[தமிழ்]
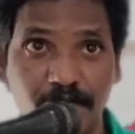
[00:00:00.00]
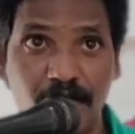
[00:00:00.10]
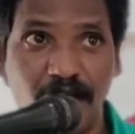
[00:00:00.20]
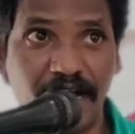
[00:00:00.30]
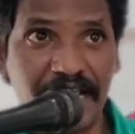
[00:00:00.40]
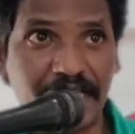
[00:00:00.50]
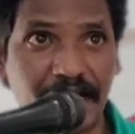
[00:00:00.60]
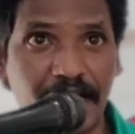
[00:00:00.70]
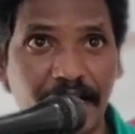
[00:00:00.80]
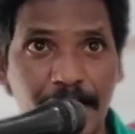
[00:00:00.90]
அழைக்கிற
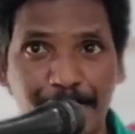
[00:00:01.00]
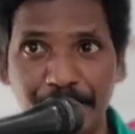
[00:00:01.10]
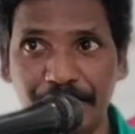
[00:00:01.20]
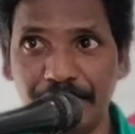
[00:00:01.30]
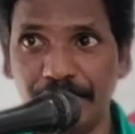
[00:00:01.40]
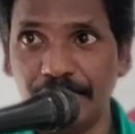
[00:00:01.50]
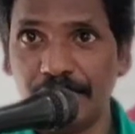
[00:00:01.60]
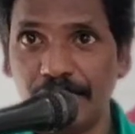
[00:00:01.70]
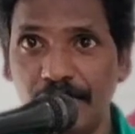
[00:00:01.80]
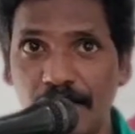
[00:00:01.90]
அழைப்பு
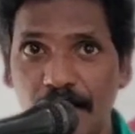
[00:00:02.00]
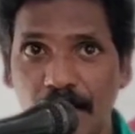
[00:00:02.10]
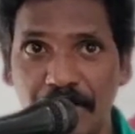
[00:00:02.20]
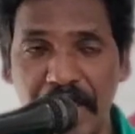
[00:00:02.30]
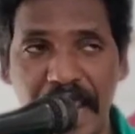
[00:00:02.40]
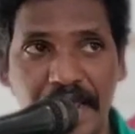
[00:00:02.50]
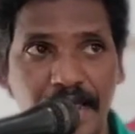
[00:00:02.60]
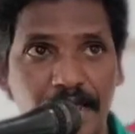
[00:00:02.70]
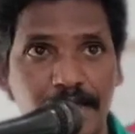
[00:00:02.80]
அநேக